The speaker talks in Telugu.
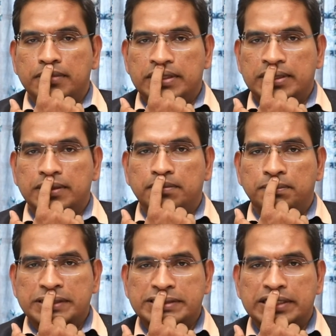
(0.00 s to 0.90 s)
ఇది
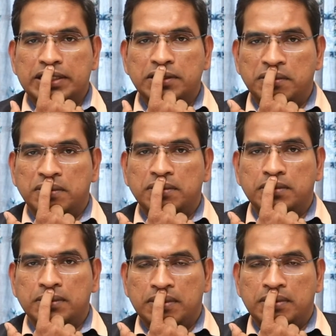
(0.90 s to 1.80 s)
ప్రెస్ అండ్ లీవ్
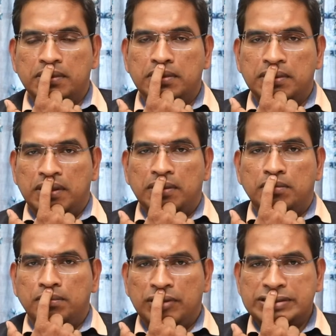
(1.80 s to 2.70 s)

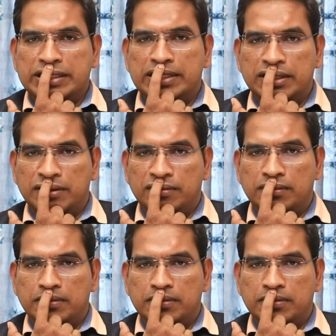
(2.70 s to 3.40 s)
ప్రెస్ అండ్ లీవ్